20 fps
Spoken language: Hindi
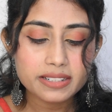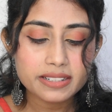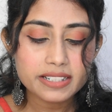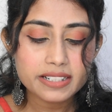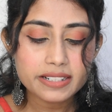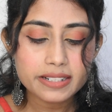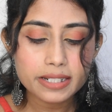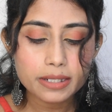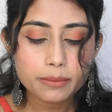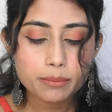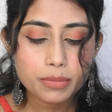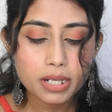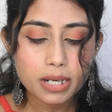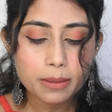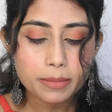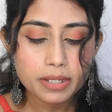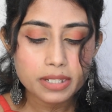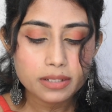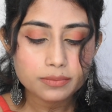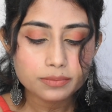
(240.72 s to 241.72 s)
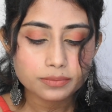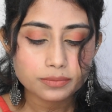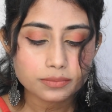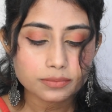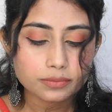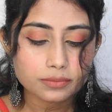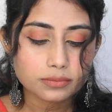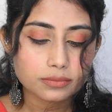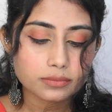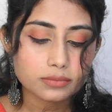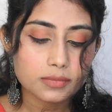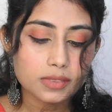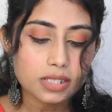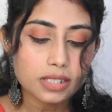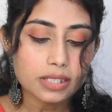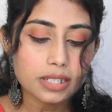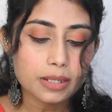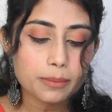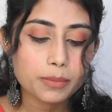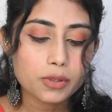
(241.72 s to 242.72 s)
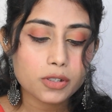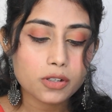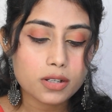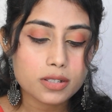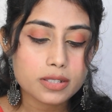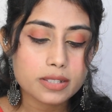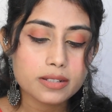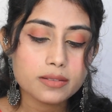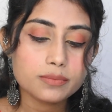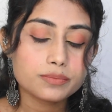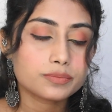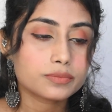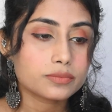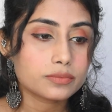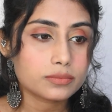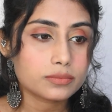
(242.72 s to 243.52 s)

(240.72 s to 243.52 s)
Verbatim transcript: टेंटेड लिप बाम है लिप ग्लॉस है